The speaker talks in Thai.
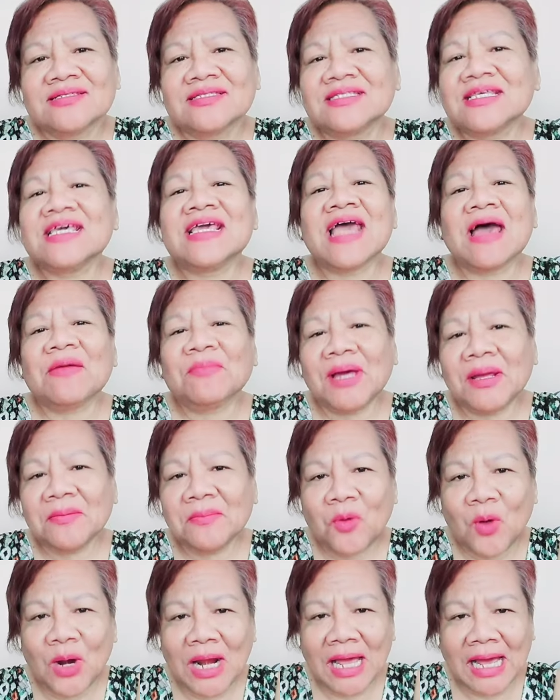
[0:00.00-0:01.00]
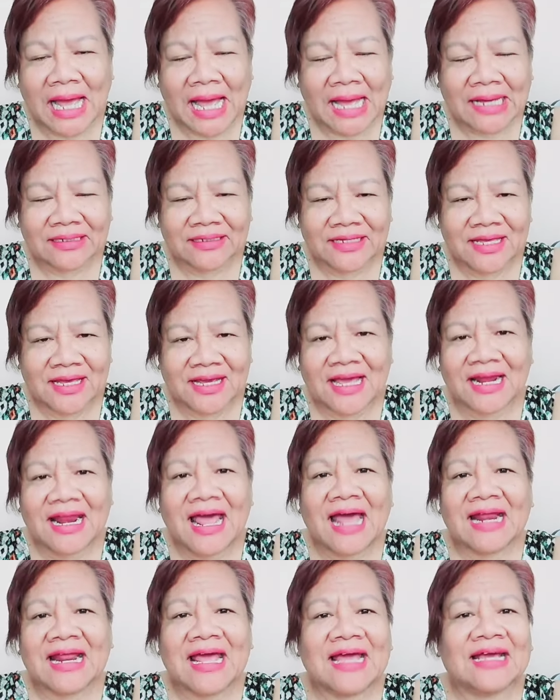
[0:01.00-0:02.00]
เสียมันหมดแหละค่ะเอก
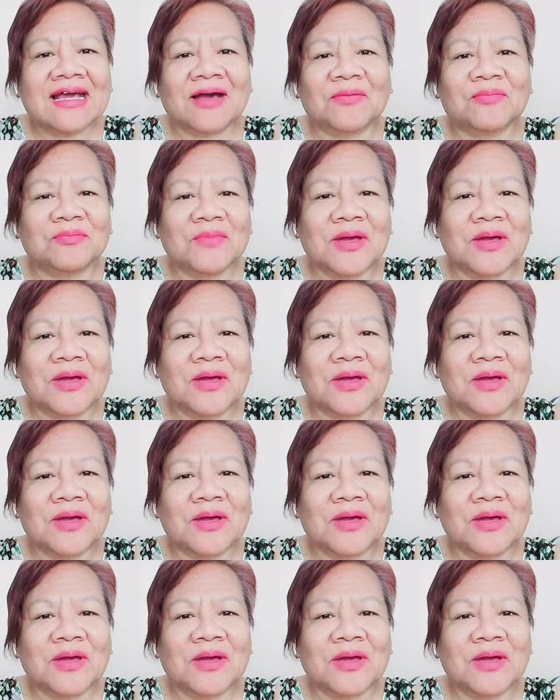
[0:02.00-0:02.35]
ราชให้กับ